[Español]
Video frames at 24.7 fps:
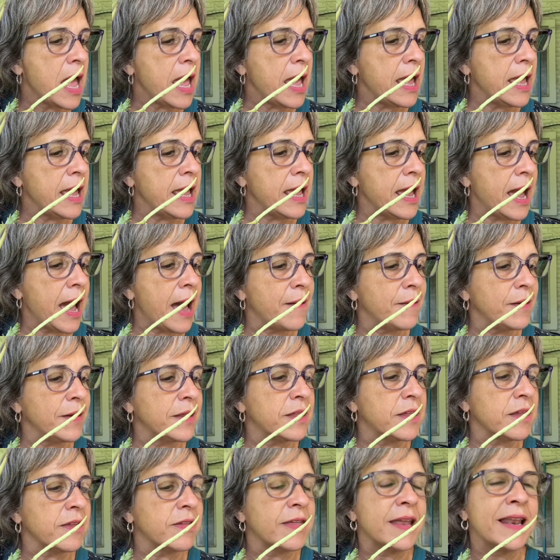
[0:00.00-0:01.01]
eh, a
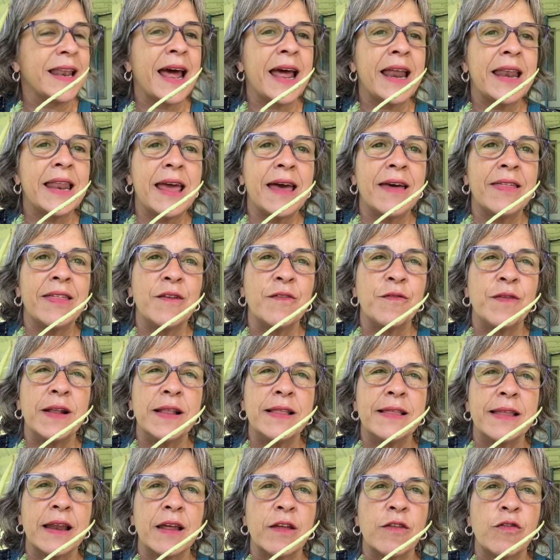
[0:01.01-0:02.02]
veces en áreas de
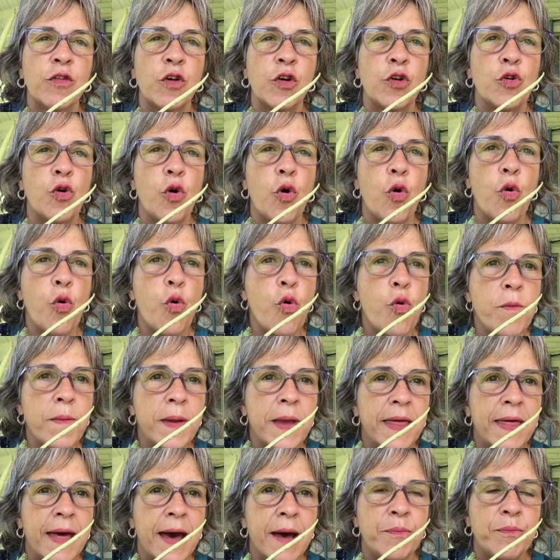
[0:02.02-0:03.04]
filtración
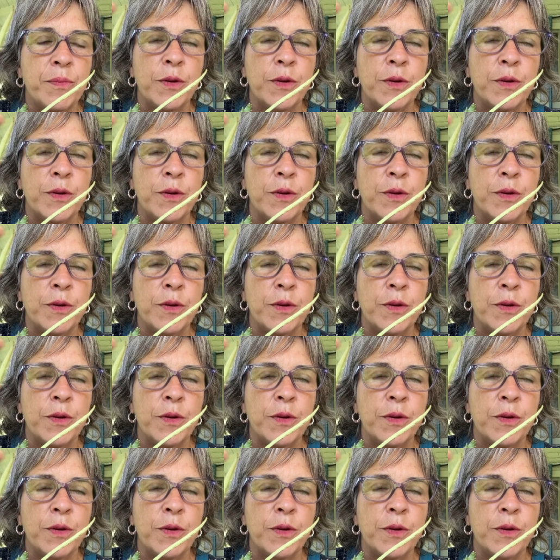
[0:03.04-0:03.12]
húmeda,